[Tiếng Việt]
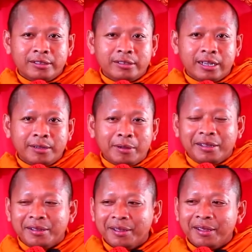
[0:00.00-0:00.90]
ngày
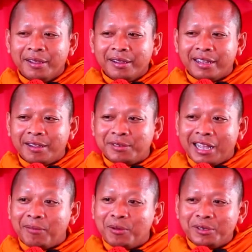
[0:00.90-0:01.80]
ngày
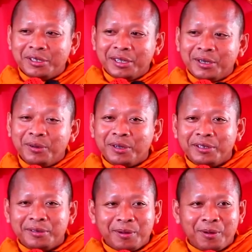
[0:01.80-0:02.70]
xạ buổi chiều nó cái
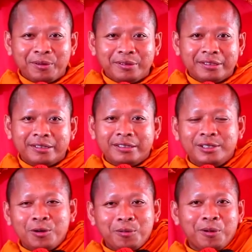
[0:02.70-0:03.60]
small
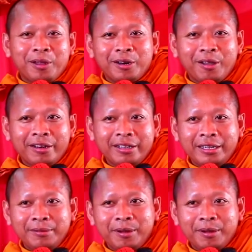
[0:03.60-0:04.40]
vô vô ảnh non ấy